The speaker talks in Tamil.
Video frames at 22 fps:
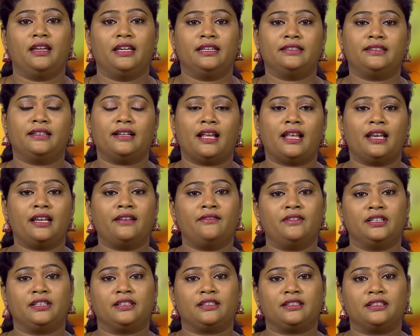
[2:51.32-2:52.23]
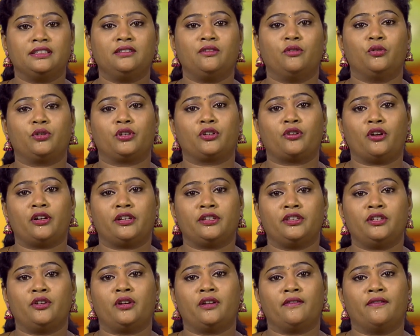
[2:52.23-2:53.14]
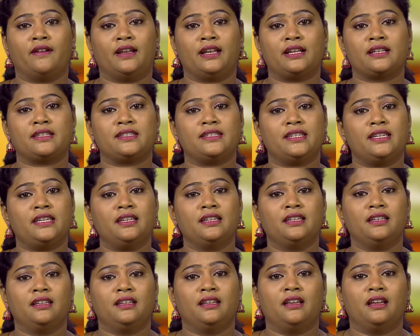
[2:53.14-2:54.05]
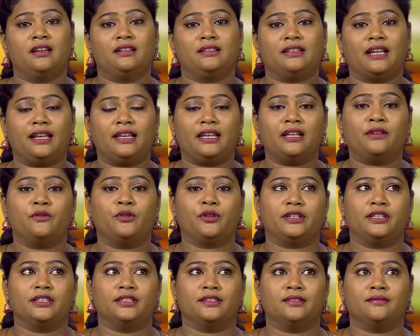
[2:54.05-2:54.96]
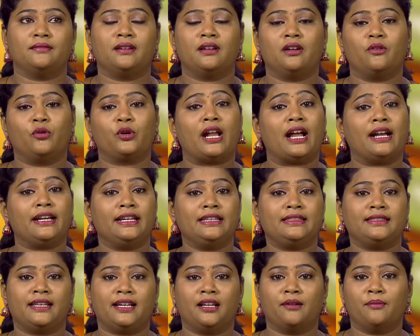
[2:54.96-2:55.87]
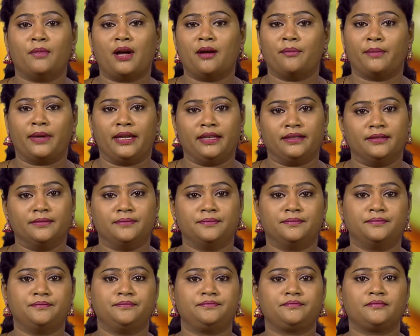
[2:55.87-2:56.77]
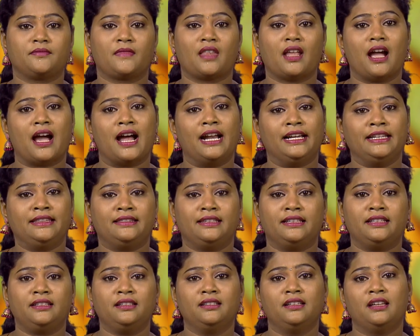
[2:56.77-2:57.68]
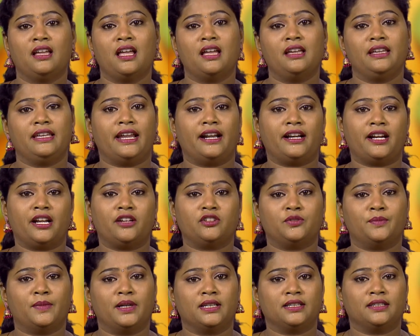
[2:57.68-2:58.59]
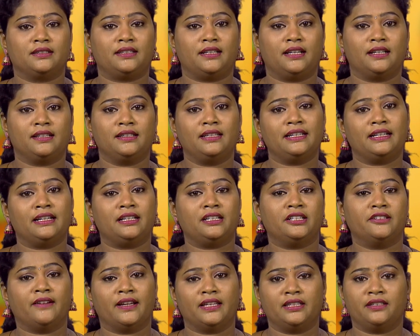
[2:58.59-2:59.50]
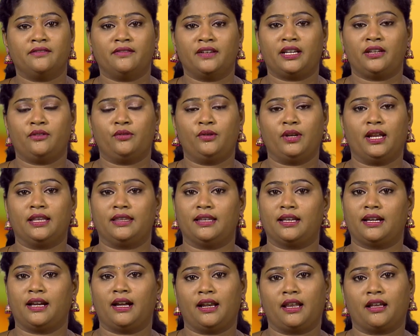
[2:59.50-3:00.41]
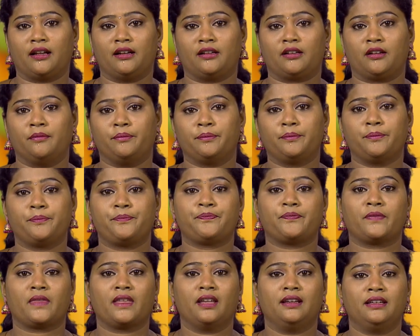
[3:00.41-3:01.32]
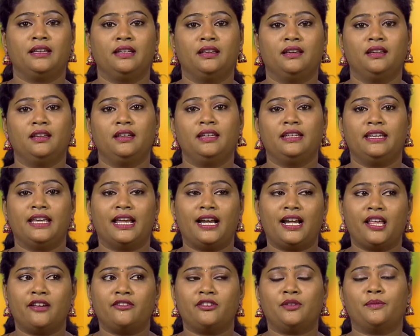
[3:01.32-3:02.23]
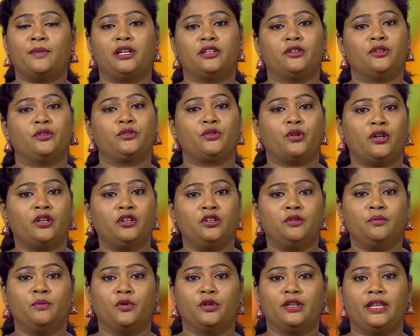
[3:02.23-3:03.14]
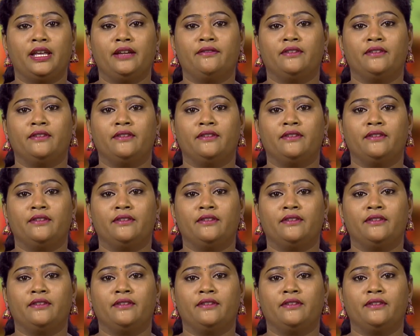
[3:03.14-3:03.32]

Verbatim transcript: இதனால் வந்துட்டு ஒரு குழந்தையோட வளர்ச்சி நல்ல ஒரு ஒரு அடித்தளமாக அமையுது அடுத்து ஏழாவது மாதத்துலேருந்து இரண்டு வயது வரை உள்ள அந்த காலகட்டம் ஏழாவது மாதம் தொடங்கும் போதே